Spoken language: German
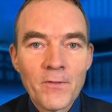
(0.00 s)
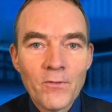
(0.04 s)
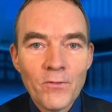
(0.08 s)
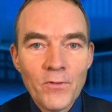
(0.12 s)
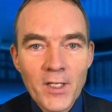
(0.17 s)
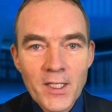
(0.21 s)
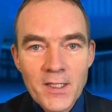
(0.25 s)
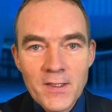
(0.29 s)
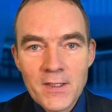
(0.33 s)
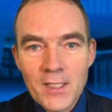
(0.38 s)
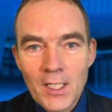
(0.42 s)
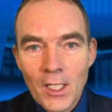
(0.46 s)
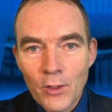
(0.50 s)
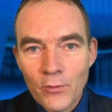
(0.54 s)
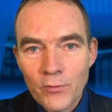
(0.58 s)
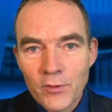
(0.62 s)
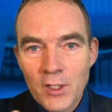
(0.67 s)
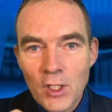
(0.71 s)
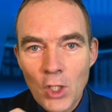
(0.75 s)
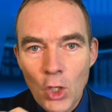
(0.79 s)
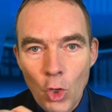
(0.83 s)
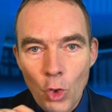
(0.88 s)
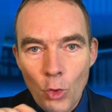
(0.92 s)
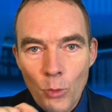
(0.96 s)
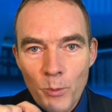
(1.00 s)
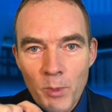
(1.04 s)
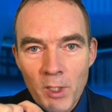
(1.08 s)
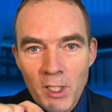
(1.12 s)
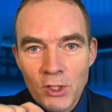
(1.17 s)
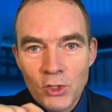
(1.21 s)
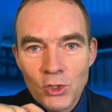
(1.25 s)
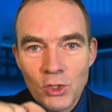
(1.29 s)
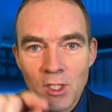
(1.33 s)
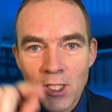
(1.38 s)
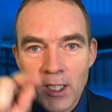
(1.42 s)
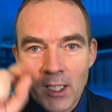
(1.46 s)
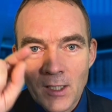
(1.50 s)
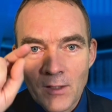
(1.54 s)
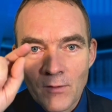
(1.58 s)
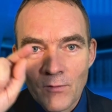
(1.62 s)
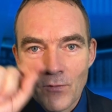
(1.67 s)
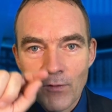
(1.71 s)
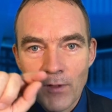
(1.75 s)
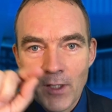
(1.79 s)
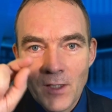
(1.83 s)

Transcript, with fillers: Wenn Sie auf die Homepage gehen,